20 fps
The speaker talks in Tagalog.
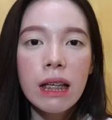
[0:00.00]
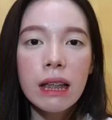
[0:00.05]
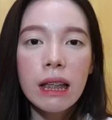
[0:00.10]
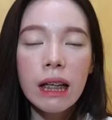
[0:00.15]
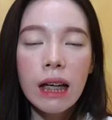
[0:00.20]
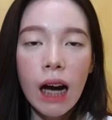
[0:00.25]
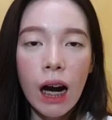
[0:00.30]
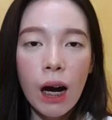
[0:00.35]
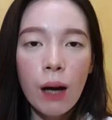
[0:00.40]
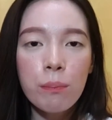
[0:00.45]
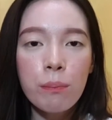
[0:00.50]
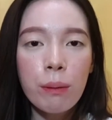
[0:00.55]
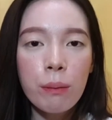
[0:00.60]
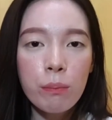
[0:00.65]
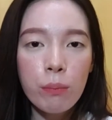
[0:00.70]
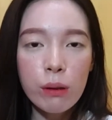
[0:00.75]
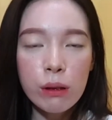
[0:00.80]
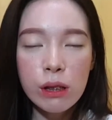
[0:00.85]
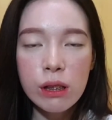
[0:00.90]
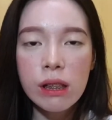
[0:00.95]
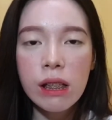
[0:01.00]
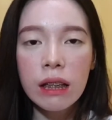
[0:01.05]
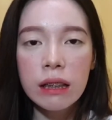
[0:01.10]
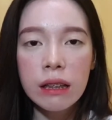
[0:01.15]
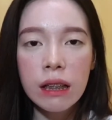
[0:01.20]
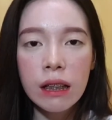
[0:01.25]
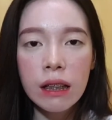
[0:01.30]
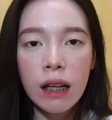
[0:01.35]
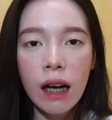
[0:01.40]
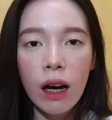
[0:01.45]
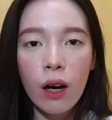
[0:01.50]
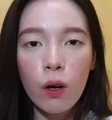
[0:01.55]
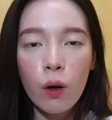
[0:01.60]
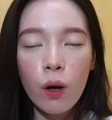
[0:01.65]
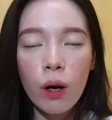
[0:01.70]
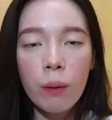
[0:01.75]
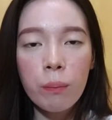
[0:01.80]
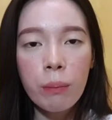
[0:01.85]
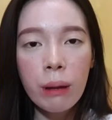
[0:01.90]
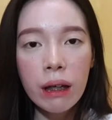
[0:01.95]
nagka-pimples lang talaga
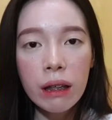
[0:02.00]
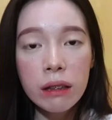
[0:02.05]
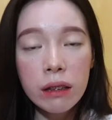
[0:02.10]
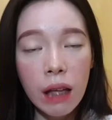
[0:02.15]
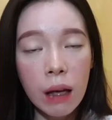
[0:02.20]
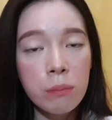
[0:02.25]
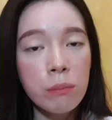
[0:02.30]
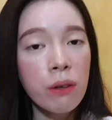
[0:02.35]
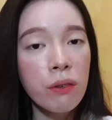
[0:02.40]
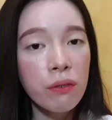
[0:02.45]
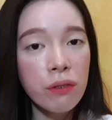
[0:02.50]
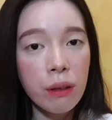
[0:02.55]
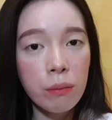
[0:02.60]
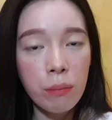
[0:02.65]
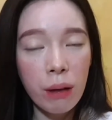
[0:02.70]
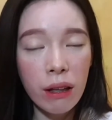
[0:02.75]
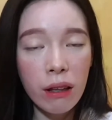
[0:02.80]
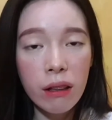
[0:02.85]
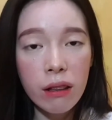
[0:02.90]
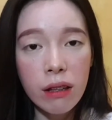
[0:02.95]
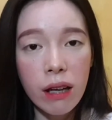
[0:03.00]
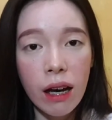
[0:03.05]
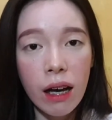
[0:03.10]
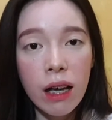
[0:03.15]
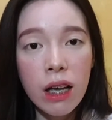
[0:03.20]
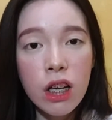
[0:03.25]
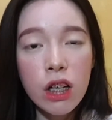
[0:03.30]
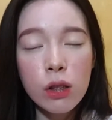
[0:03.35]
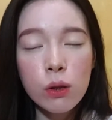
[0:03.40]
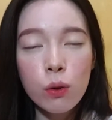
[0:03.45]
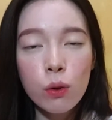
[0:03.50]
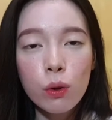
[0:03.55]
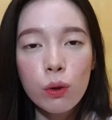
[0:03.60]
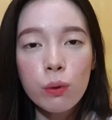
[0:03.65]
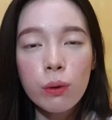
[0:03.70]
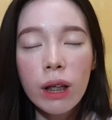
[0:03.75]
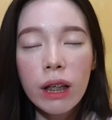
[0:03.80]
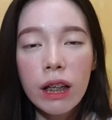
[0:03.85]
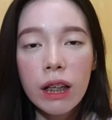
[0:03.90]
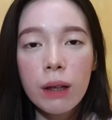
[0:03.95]
ako kapag time of the month na. So,
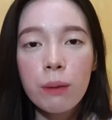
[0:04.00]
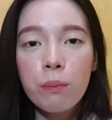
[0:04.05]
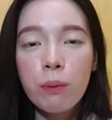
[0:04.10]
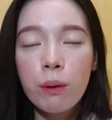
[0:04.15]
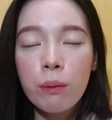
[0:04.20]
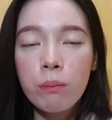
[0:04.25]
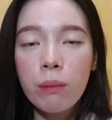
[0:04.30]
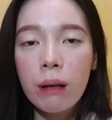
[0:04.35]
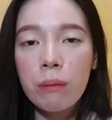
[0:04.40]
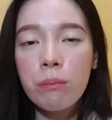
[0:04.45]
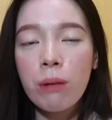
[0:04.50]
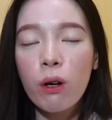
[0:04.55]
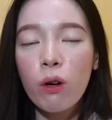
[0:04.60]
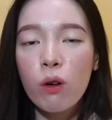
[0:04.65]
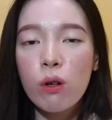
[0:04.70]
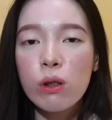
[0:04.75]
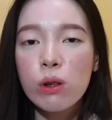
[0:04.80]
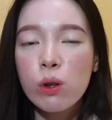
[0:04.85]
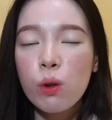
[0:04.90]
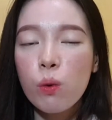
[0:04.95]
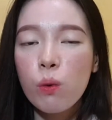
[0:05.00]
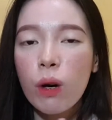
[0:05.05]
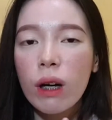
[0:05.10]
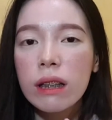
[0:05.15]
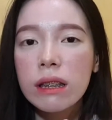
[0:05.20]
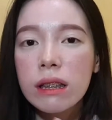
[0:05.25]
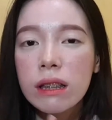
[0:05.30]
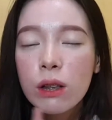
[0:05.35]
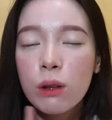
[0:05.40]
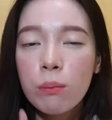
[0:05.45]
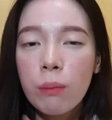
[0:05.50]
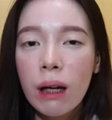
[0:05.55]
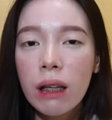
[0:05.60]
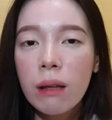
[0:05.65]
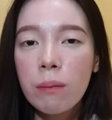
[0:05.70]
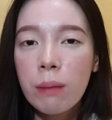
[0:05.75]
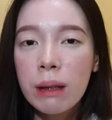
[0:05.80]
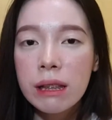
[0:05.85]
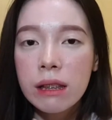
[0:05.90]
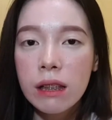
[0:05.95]
yun yung nagiging problema ko. So,
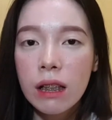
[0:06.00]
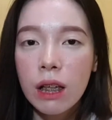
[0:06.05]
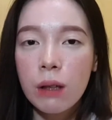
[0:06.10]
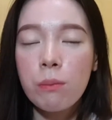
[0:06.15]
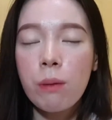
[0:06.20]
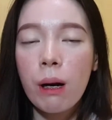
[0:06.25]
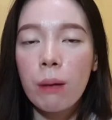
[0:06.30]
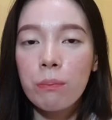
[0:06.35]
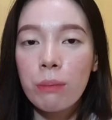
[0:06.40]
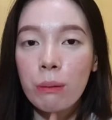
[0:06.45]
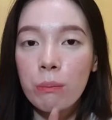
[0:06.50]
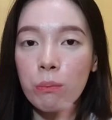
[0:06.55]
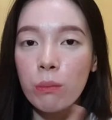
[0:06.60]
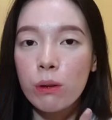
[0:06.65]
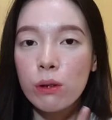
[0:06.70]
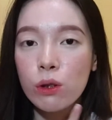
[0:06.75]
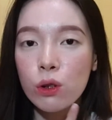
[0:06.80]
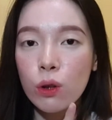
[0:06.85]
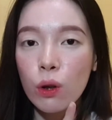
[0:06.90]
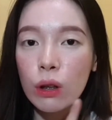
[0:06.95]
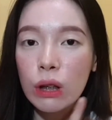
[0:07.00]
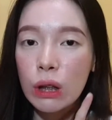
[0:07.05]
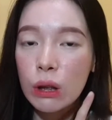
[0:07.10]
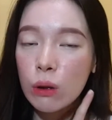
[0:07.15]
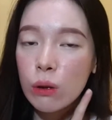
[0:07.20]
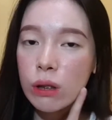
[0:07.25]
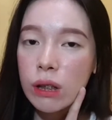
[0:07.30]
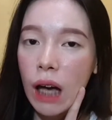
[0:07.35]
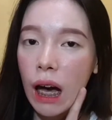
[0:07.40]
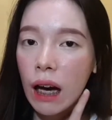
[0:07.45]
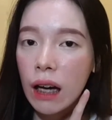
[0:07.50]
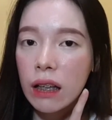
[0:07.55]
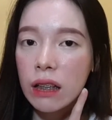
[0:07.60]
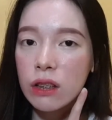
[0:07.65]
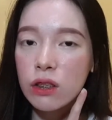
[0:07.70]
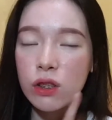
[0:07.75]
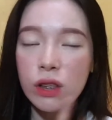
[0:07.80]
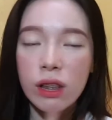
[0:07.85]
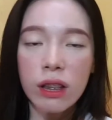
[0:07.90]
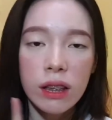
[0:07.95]
lumalabas talaga yung mga pimples ko dito sa
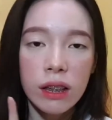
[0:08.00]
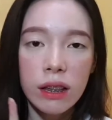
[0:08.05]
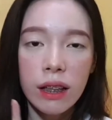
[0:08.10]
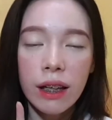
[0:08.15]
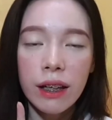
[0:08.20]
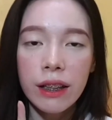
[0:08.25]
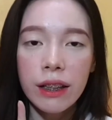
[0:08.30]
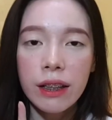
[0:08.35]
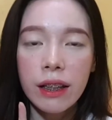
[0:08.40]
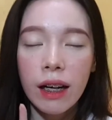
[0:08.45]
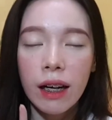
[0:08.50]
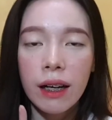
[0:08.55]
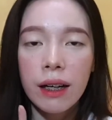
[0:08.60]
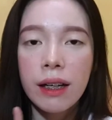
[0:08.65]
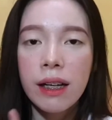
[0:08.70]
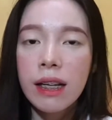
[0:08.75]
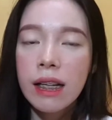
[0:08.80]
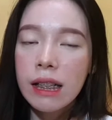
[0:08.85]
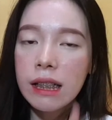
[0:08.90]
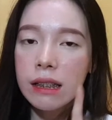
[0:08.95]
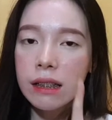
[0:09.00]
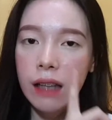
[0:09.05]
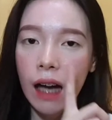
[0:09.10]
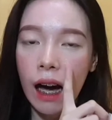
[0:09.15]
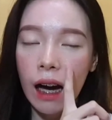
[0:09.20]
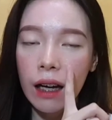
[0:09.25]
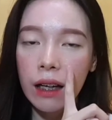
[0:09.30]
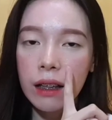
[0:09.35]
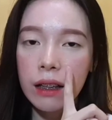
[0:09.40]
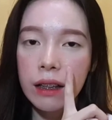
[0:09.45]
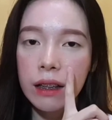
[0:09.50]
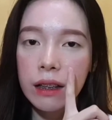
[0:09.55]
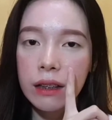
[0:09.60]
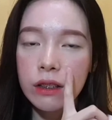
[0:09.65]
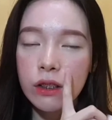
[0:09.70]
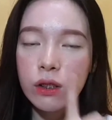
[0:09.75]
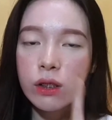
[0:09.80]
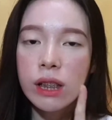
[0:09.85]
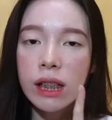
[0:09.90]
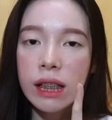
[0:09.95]
aking chin area, sa
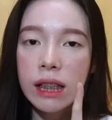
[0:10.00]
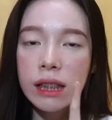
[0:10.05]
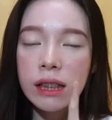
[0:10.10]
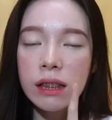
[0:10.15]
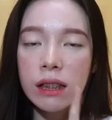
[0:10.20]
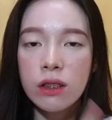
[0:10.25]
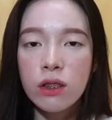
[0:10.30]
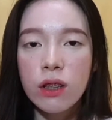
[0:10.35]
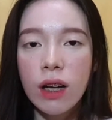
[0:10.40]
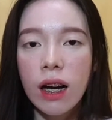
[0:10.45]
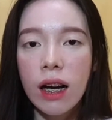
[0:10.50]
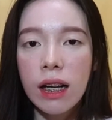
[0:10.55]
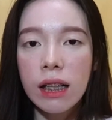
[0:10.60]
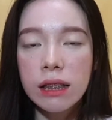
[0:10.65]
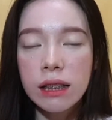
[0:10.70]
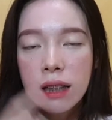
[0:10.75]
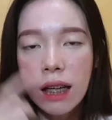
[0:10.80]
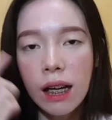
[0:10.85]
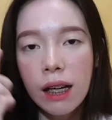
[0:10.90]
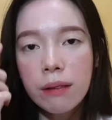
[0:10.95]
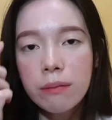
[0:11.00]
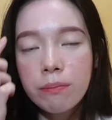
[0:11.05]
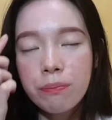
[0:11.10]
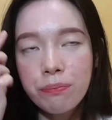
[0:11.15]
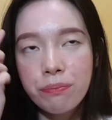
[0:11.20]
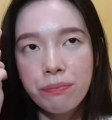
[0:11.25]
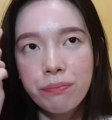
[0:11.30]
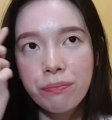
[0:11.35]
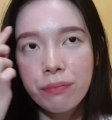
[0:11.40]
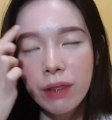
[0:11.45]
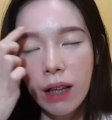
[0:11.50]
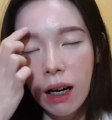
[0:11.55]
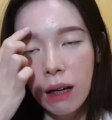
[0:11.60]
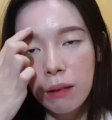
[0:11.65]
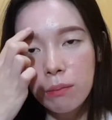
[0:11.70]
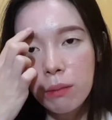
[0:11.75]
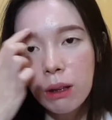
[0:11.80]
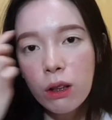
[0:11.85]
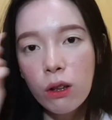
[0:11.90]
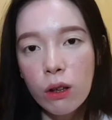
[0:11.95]
aking cheeks, at saka sa,
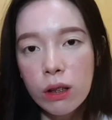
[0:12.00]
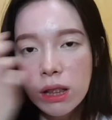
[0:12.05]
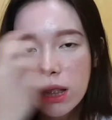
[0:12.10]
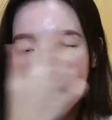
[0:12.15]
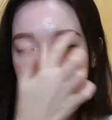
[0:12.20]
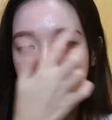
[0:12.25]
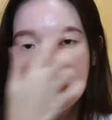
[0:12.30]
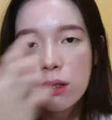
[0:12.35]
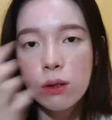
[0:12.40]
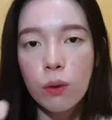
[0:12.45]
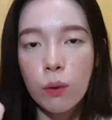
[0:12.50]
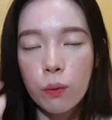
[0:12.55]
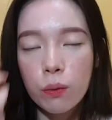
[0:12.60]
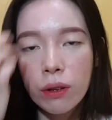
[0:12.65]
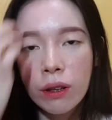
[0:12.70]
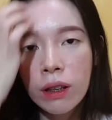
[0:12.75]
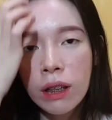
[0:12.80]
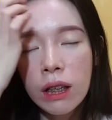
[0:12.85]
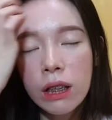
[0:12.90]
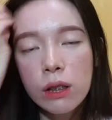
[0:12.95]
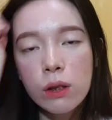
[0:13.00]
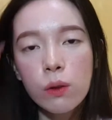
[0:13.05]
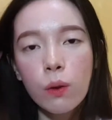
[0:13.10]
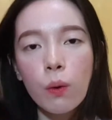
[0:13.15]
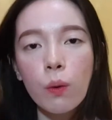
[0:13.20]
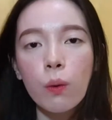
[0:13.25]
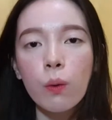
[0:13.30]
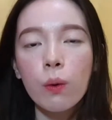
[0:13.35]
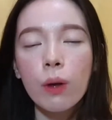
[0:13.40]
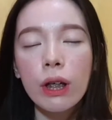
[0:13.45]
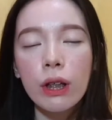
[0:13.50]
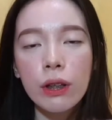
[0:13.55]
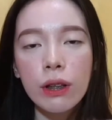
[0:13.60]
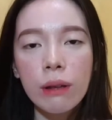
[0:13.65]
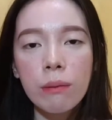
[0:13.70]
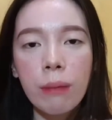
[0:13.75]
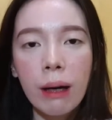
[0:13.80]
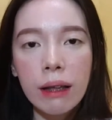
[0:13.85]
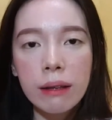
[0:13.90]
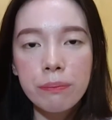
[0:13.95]
um, dito, sa T-zone. So, ngayon
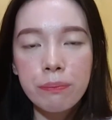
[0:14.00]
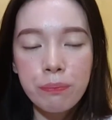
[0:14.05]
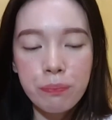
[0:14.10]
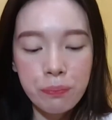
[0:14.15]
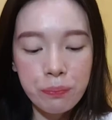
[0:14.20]
naman,